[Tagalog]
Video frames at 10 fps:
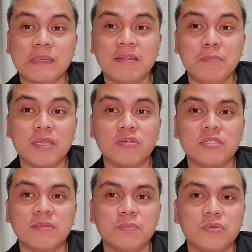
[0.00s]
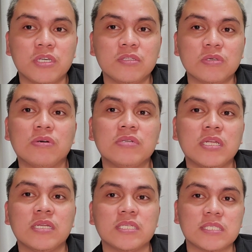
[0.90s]
Filipino din po ito
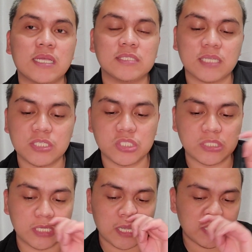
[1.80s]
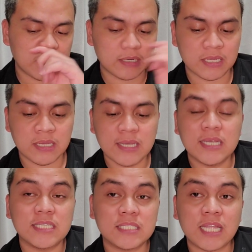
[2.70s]
na nasa Ascension ng Calgary.
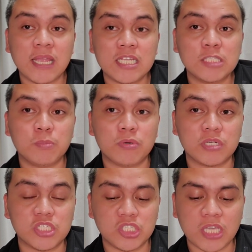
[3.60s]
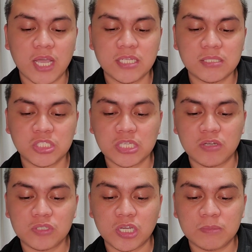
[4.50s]
Stylist po rin siya,
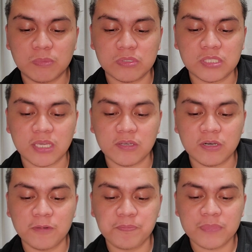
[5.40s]
shout out po sa iyo.